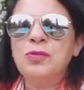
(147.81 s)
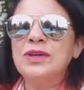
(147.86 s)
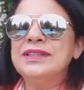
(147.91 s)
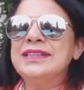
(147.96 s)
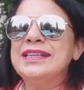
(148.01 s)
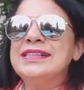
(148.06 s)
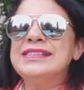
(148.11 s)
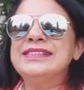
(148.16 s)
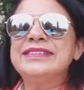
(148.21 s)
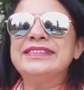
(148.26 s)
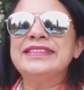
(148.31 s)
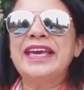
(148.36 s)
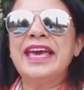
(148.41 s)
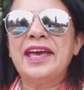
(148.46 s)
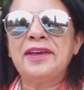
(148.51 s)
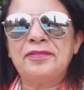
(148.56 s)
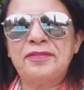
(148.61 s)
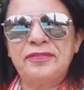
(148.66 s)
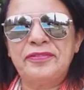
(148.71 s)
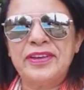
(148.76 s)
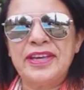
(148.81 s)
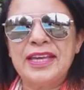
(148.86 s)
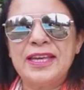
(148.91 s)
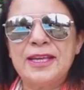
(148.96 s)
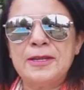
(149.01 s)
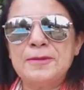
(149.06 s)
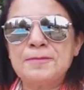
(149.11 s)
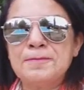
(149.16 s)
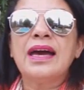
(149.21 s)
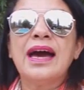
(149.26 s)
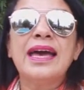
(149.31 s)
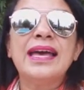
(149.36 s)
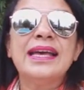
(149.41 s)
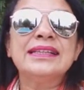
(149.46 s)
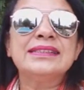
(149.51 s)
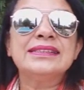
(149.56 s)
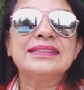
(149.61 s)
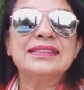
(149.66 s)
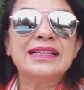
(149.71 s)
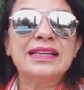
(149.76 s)
Quando ele se refere a
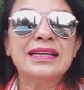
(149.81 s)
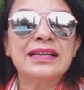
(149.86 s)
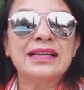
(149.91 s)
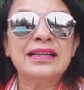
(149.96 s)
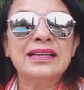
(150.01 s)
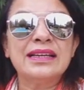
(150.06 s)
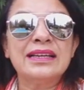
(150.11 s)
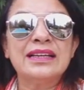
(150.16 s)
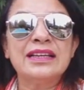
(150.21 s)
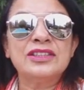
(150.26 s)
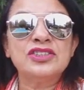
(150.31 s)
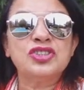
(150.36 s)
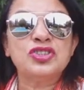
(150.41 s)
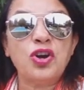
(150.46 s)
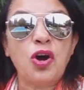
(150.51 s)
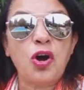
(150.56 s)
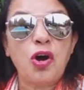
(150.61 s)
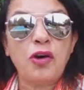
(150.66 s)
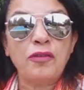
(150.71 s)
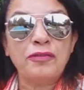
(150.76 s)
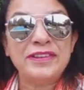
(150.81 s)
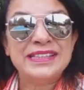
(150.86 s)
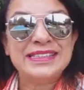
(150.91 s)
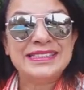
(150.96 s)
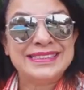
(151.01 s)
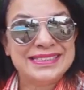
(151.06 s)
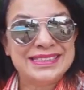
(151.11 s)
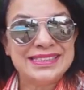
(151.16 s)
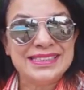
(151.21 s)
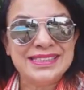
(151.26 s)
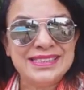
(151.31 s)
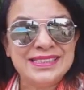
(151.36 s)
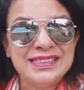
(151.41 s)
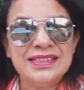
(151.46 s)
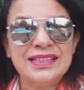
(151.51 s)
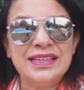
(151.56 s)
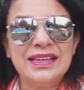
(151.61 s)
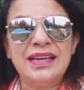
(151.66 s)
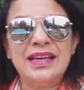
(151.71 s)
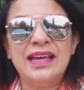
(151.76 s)
essa
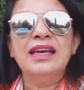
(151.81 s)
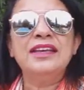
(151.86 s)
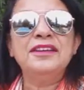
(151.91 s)
jovenzinha